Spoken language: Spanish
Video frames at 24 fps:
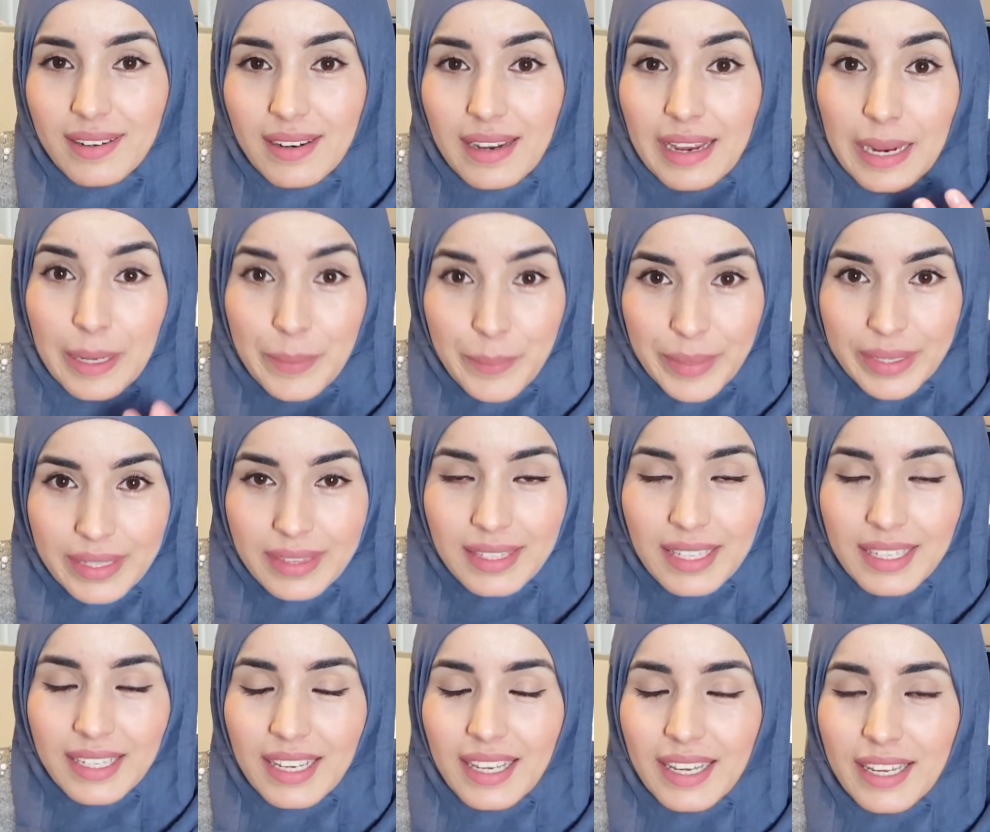en,
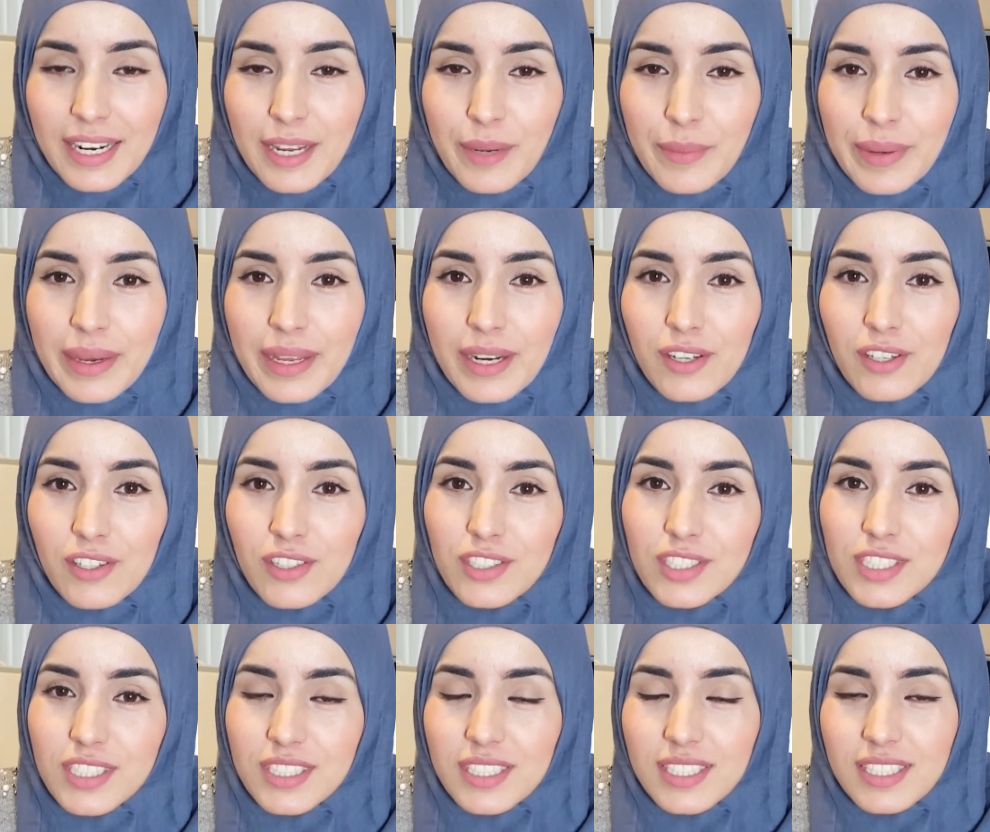mente que
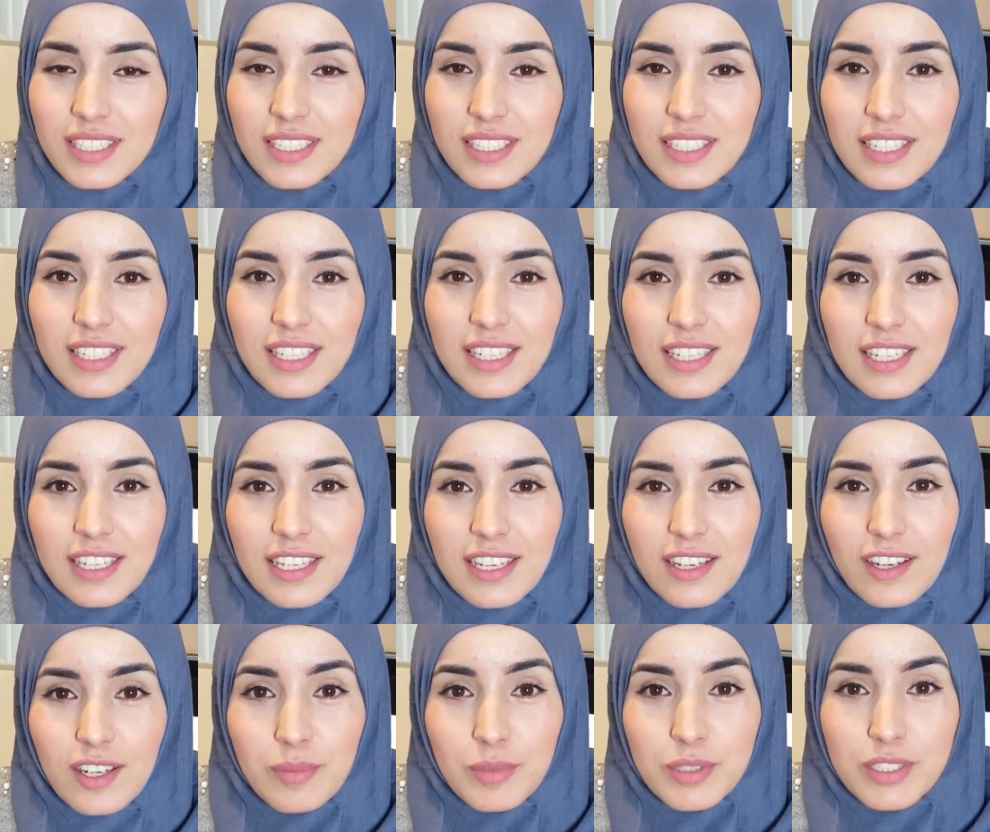grabaros
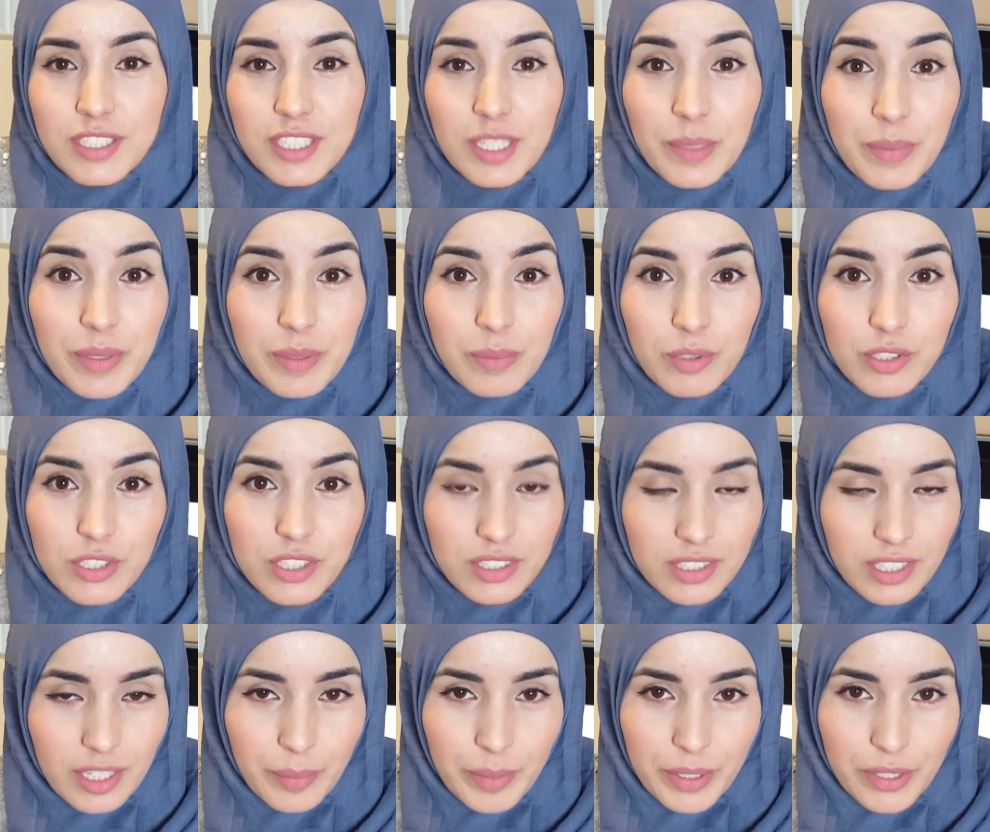y como siempre
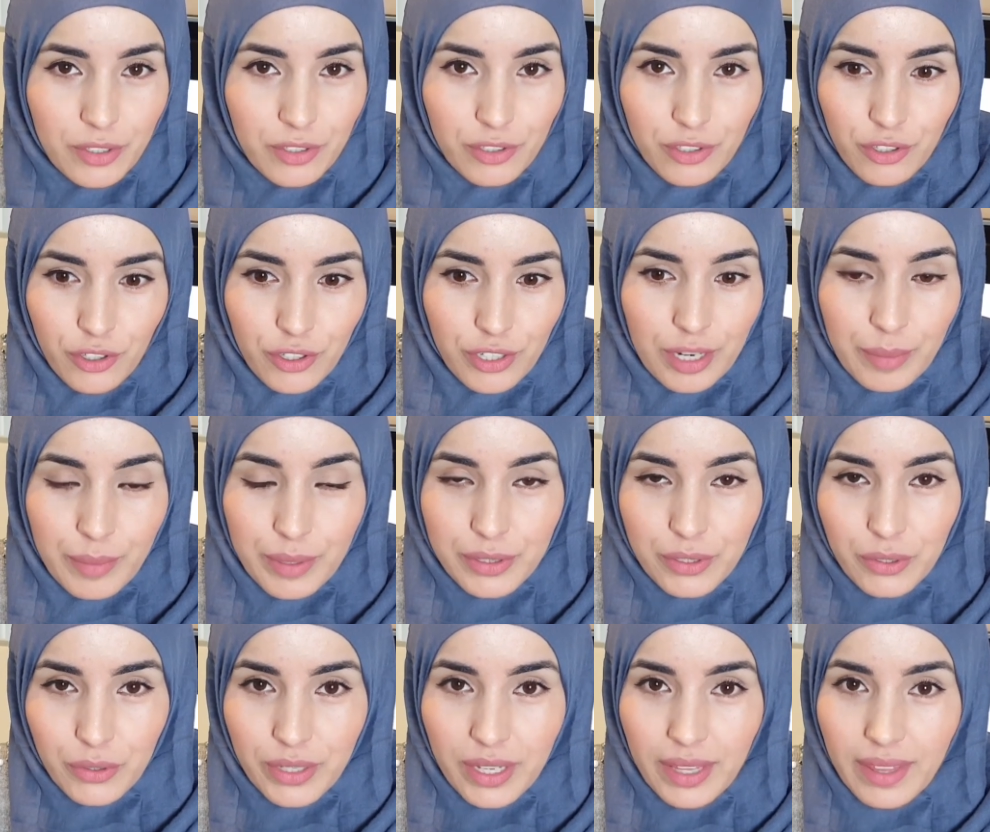pues termino no
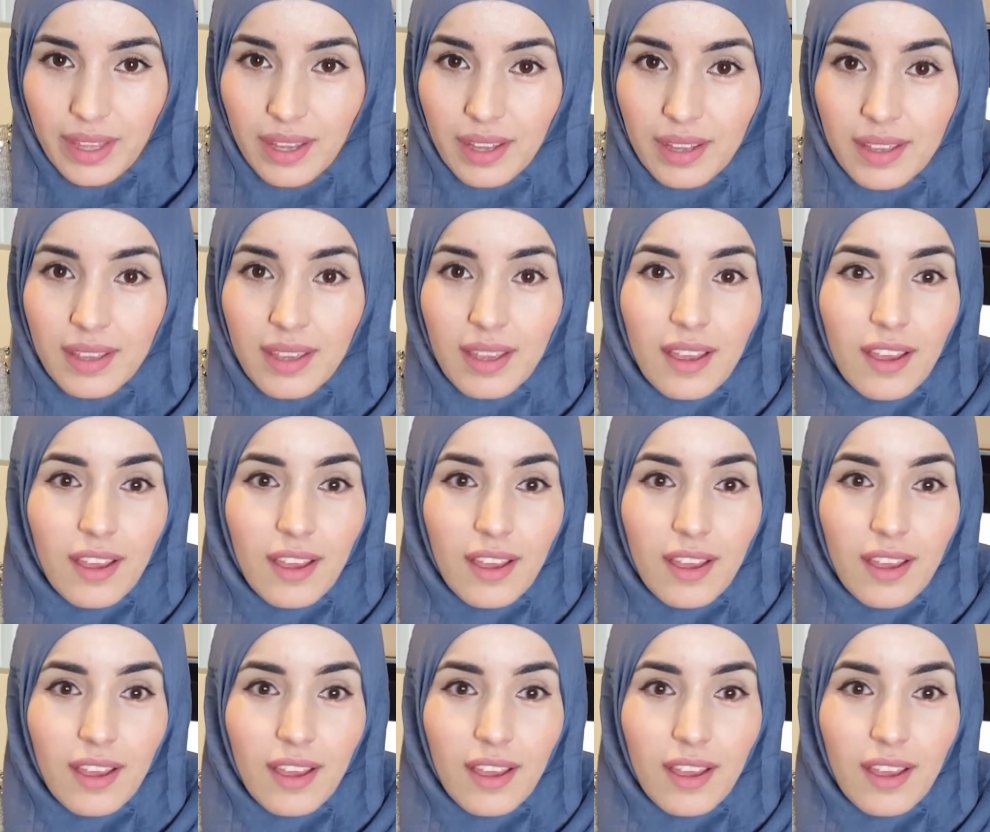grabando nada.